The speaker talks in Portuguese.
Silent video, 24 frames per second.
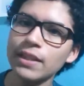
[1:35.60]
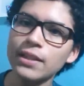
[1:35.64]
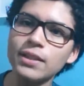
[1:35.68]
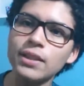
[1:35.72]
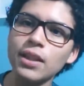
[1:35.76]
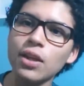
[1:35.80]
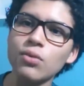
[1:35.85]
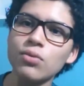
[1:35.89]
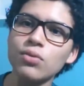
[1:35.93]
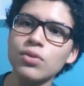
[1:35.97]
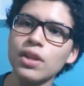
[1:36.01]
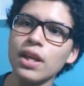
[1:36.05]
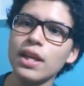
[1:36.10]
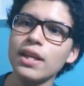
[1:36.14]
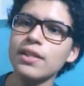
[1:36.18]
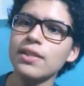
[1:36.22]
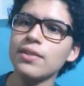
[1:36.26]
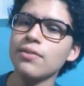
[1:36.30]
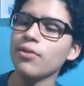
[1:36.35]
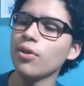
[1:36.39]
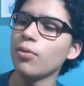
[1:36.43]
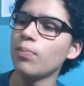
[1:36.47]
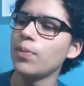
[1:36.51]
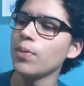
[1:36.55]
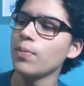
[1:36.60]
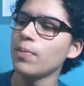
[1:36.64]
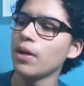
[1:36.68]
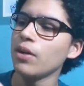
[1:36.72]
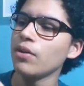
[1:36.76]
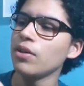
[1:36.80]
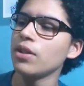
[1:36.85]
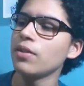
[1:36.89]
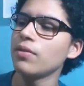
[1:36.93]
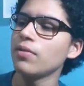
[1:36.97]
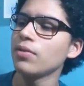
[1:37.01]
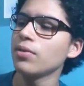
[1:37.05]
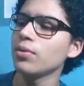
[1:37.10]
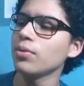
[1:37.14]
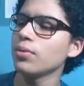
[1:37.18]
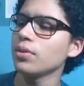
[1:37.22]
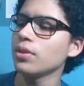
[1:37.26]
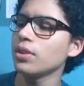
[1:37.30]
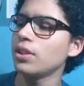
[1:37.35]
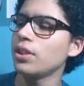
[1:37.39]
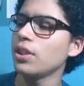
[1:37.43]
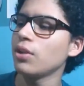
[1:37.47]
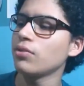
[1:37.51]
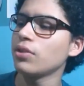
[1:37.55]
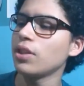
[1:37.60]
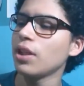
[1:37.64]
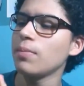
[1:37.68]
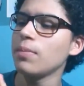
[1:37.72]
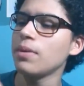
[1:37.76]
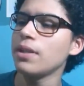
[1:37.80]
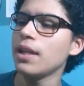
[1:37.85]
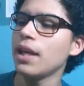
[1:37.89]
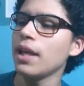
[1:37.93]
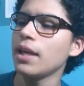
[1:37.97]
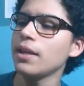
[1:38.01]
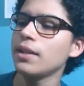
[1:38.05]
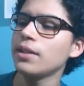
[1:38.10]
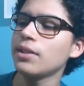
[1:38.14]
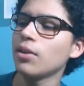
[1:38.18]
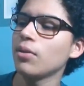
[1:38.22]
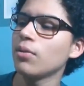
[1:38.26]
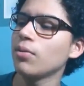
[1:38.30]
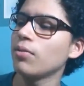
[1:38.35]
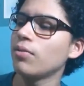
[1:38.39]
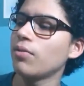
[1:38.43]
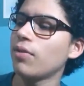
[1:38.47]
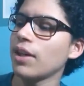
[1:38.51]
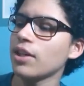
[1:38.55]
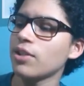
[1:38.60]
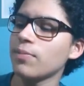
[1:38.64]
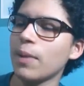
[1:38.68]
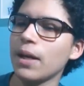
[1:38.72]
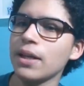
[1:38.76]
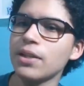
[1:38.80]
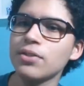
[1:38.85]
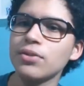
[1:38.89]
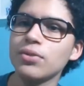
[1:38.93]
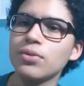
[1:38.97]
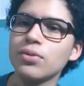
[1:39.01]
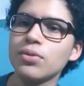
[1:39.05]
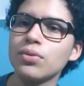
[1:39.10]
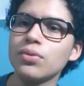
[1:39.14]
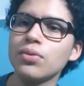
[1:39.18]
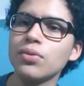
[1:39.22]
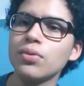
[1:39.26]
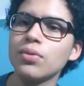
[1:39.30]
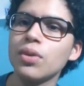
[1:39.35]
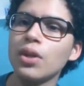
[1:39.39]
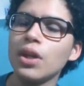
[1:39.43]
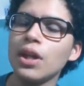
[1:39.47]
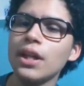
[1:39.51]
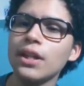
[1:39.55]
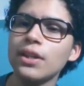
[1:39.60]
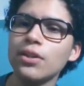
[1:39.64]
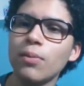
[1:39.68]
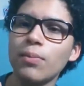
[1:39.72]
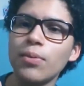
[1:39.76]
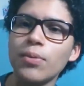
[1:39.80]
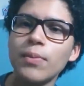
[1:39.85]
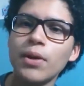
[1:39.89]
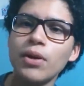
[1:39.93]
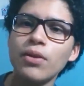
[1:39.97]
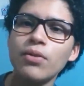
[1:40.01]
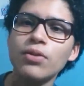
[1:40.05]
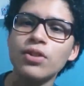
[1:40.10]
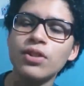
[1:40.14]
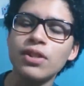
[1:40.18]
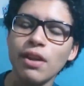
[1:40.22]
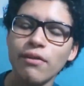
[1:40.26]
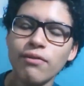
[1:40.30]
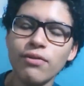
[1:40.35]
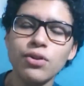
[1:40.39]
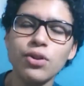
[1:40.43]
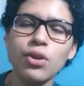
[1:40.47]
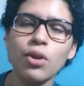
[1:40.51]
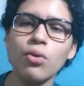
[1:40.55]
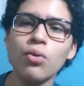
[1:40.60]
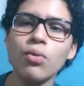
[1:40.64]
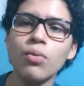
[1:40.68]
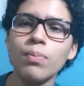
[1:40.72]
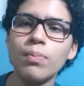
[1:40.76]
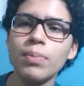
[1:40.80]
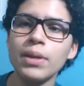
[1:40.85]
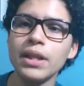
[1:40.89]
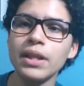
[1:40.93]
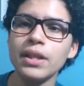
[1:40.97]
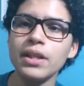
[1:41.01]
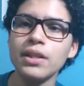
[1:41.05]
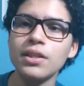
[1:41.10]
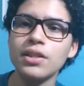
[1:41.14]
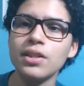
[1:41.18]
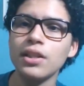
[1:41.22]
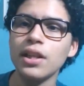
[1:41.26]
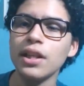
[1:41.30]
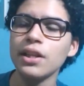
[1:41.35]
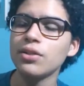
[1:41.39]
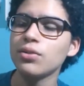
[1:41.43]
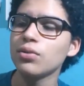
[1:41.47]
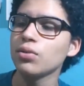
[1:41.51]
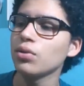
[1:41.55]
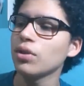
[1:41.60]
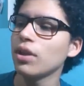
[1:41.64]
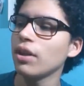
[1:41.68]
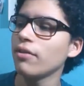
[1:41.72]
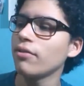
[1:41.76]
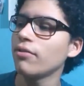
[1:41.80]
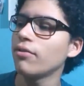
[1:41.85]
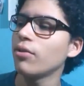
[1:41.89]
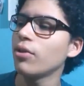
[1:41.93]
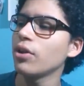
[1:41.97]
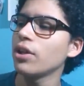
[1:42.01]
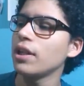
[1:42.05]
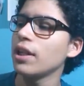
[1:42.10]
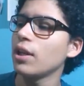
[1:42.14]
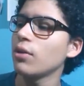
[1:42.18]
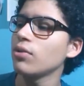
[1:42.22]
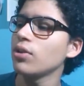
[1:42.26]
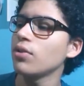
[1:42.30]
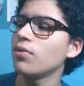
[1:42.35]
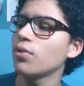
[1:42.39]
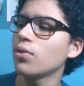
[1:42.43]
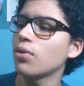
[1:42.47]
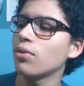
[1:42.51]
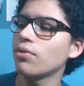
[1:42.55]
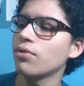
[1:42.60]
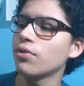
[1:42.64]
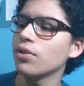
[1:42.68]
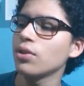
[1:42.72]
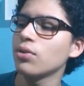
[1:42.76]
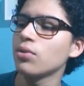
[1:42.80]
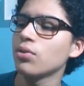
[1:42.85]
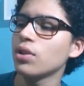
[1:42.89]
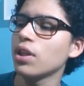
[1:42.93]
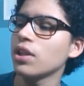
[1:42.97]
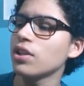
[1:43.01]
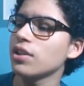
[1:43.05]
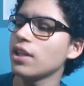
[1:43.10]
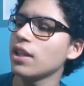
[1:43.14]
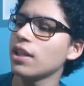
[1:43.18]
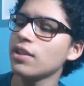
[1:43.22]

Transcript: então, esse foi o primeiro livro que eu terminei, então faz parte do. Então, o primeiro desafio que eu cumpri de leitura foi ler um livro com figuras,